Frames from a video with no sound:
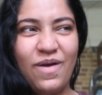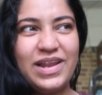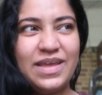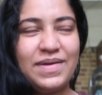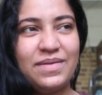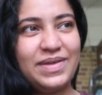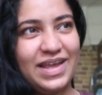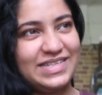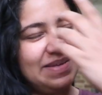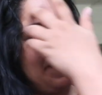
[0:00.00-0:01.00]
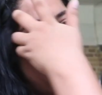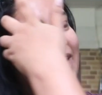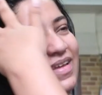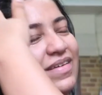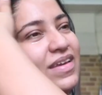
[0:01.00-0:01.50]
डॉल के बारे में कैसे
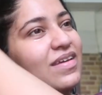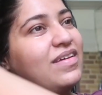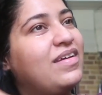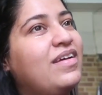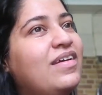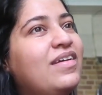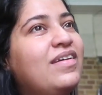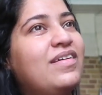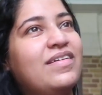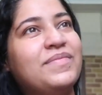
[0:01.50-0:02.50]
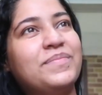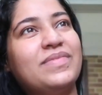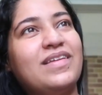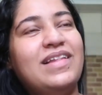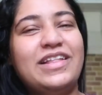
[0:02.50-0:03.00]
पता है क्योंकि
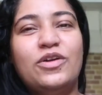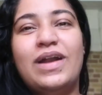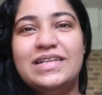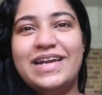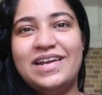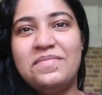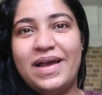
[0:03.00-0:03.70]
लाइक थोड़ा जेंडर